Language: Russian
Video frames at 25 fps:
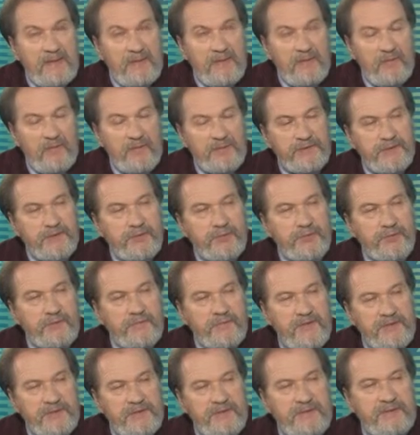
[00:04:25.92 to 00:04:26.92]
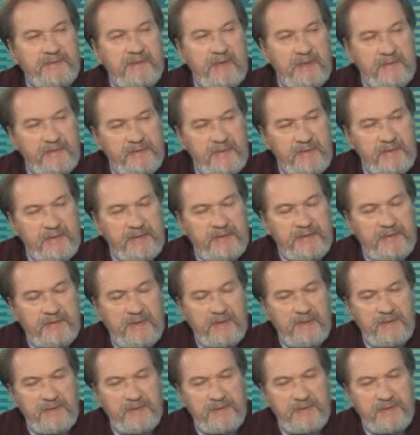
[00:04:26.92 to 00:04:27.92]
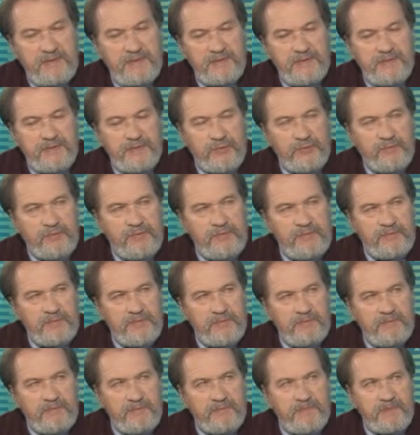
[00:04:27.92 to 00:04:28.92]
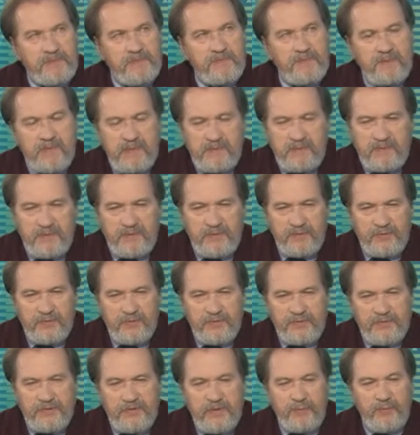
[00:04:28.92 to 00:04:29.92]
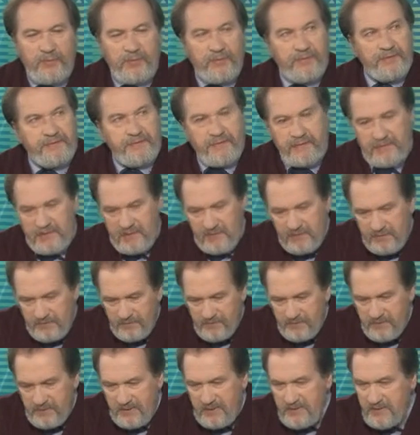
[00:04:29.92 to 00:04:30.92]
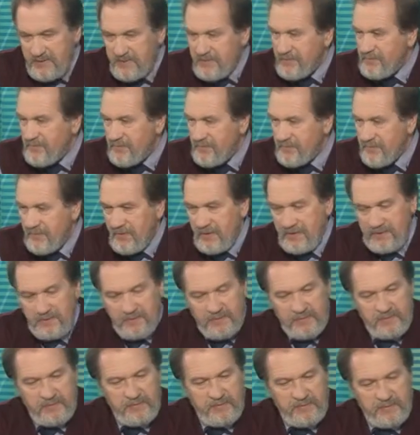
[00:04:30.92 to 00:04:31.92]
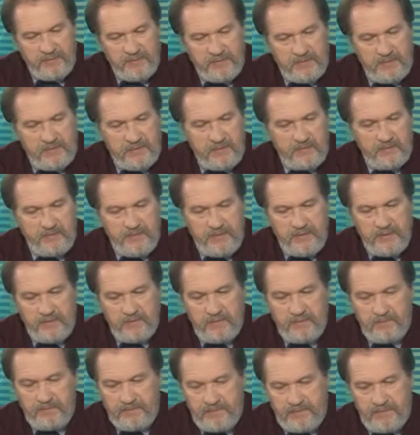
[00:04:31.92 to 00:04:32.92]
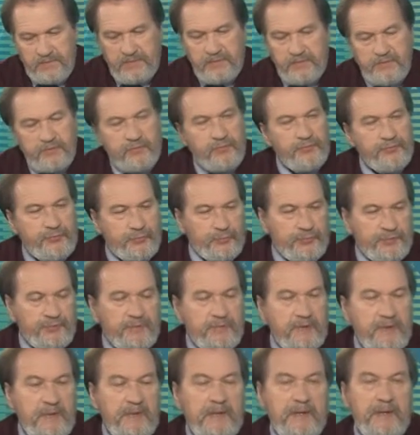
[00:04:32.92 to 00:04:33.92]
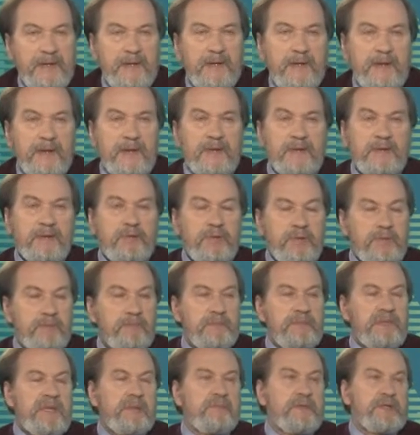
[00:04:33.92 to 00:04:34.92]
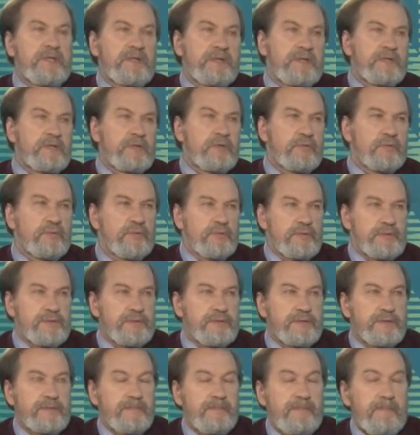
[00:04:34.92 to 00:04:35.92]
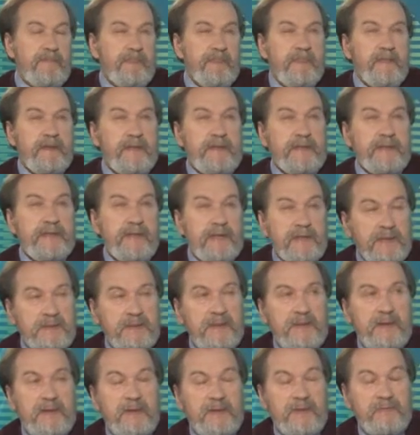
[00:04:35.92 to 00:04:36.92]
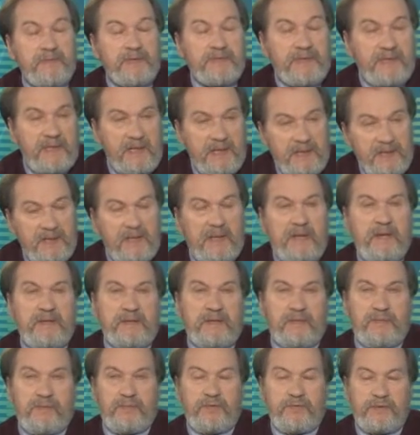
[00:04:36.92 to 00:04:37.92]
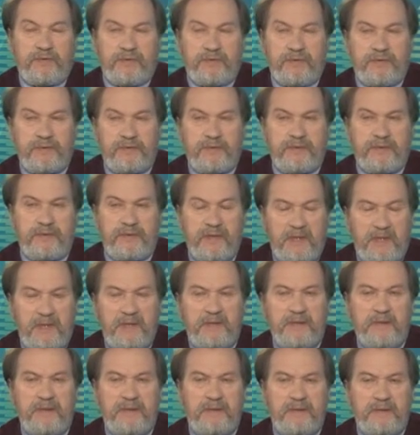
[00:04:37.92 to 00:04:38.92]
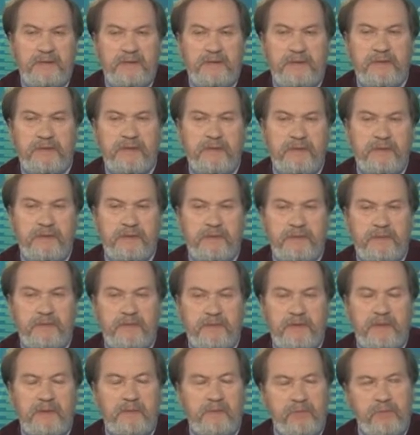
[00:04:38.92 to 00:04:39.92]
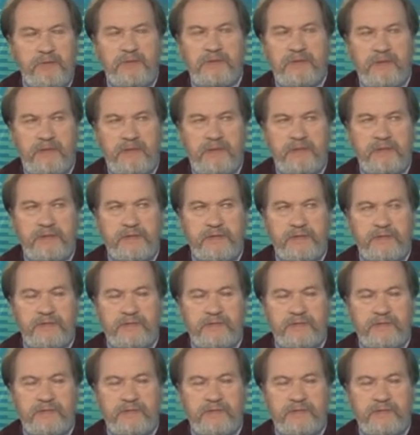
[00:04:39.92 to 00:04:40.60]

вот и тут массы стал, они сталкивались с трудностями, с проблемами. То есть они просто так вот красиво все это надо было. Это, это прежде всего труд. Mm и была большая текучесть. И тогда, вот тогда я понял, что надо идти к детям как можно раньше.